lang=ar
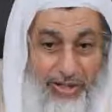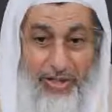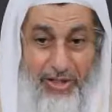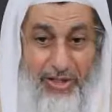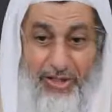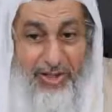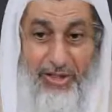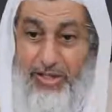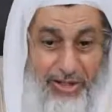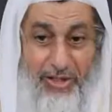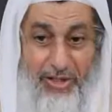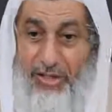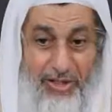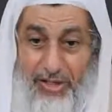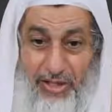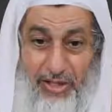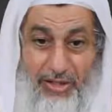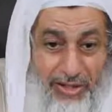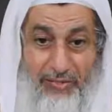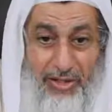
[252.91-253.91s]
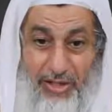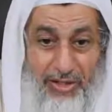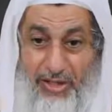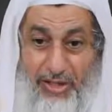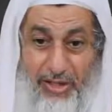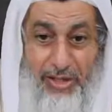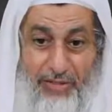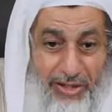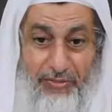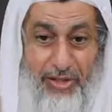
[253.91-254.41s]
إذا سرق في
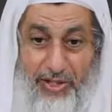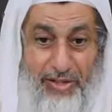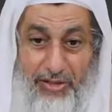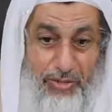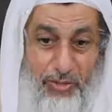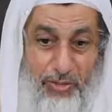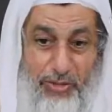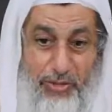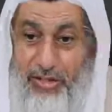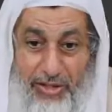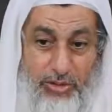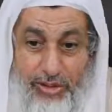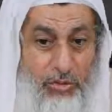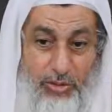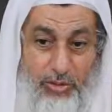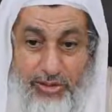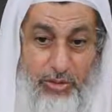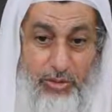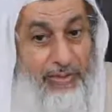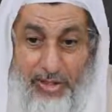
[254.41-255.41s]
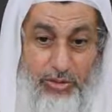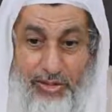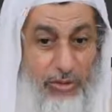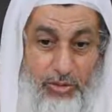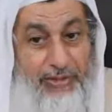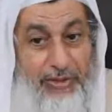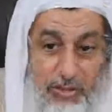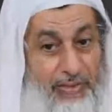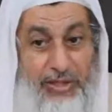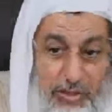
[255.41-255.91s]
الشريعة تقطع تقول لا ما في
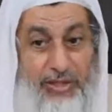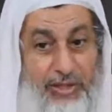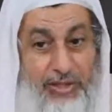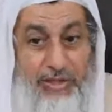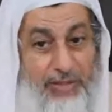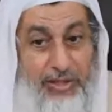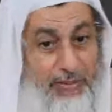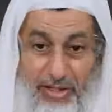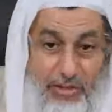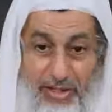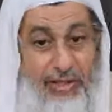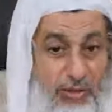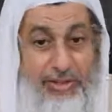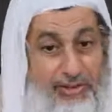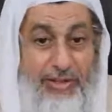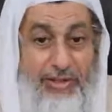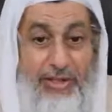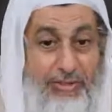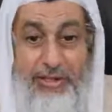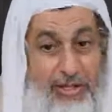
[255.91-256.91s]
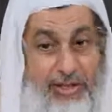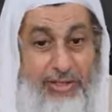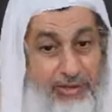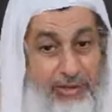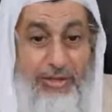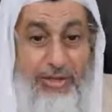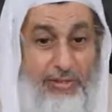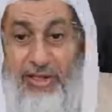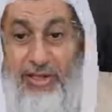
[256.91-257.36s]
دخل للدين بمثل هذه الأشياء